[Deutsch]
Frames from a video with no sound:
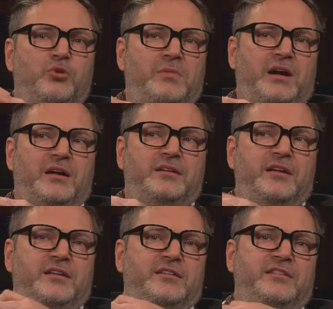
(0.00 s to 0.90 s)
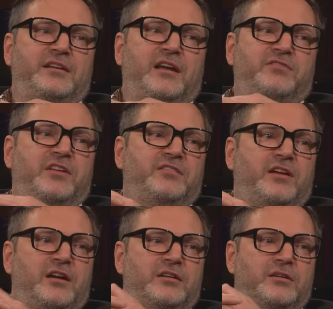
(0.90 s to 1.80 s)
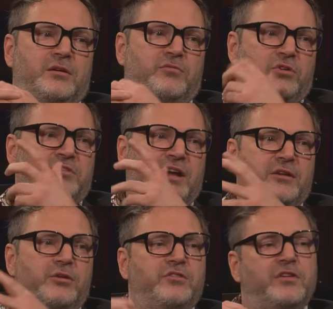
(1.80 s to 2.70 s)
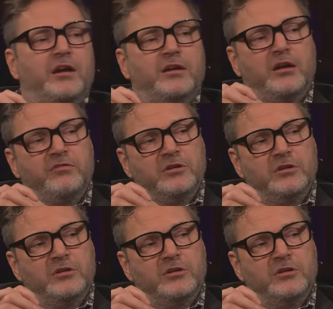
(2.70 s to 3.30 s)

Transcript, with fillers: guck mal, der, der darf das sagen, ne? obwohl ich ja eigentlich wahrscheinlich auch nicht sagen darf.